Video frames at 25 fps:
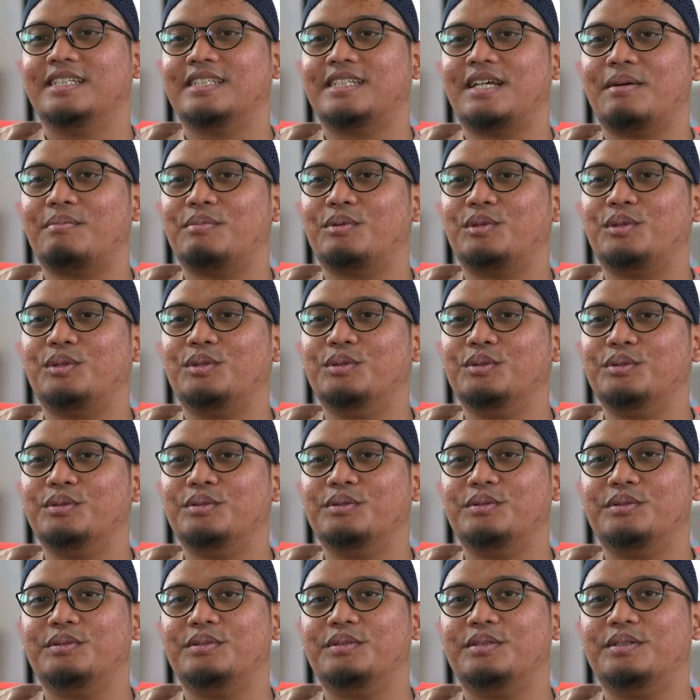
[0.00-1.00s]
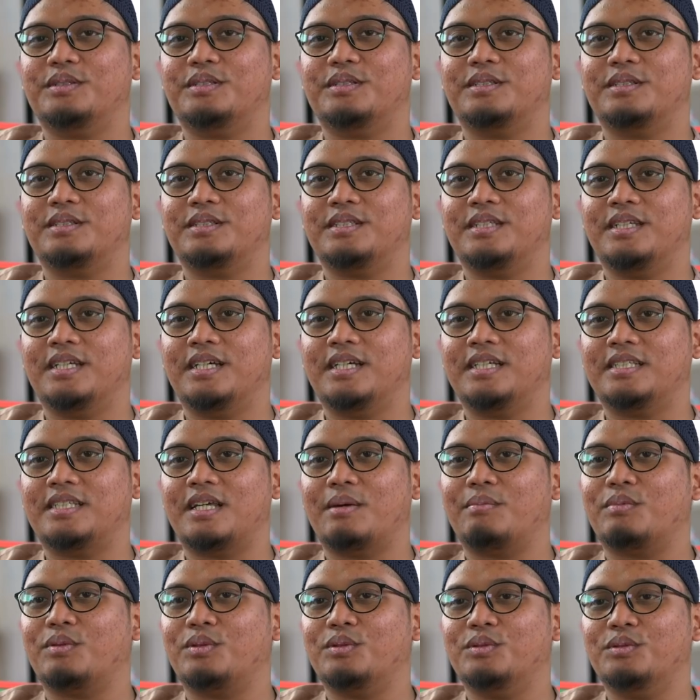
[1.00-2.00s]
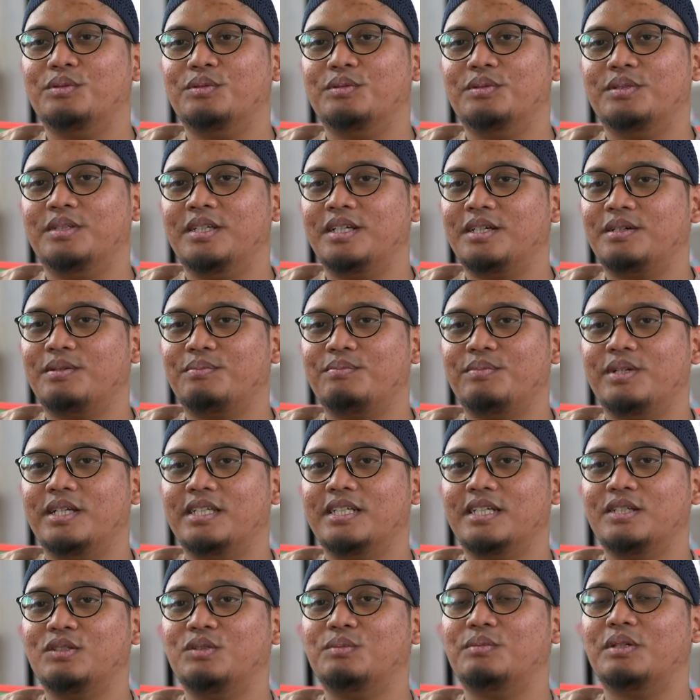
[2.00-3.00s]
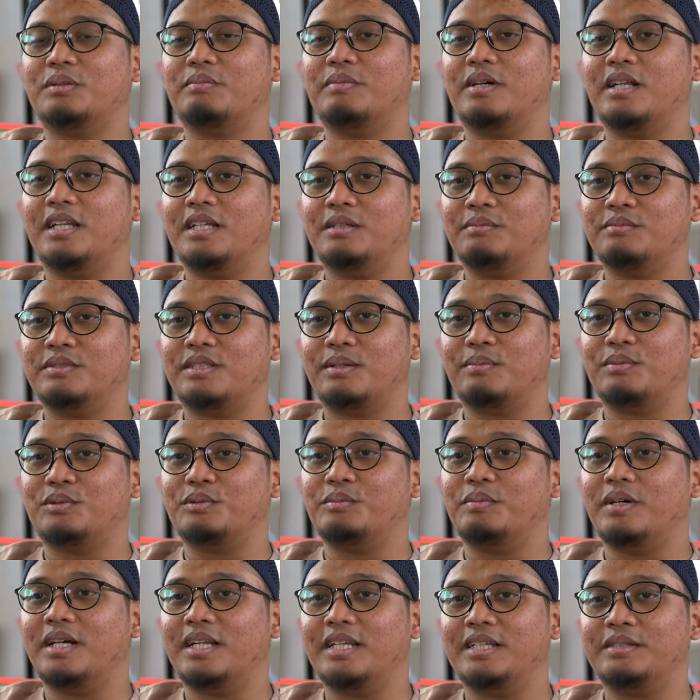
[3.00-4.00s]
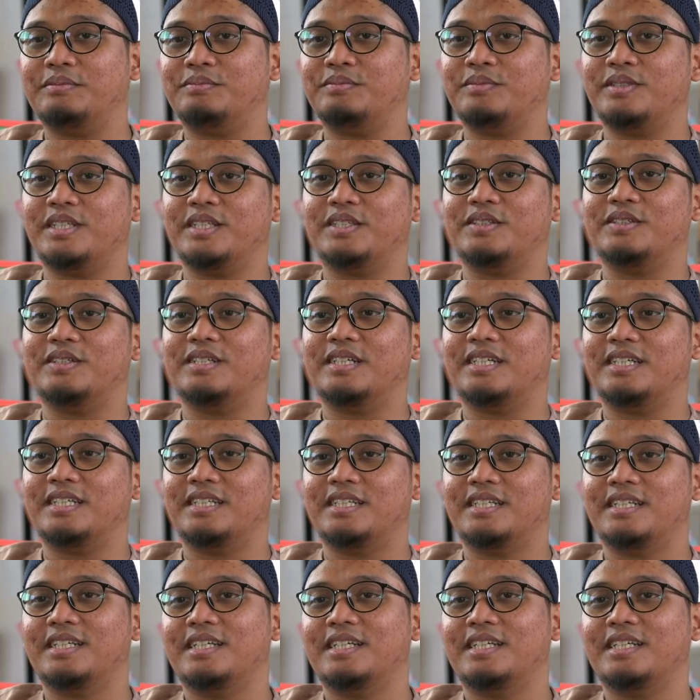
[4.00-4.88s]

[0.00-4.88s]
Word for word: Sabtu ya Sabtu ya biasanya kan Jumat malam Sabtu malam gitu kan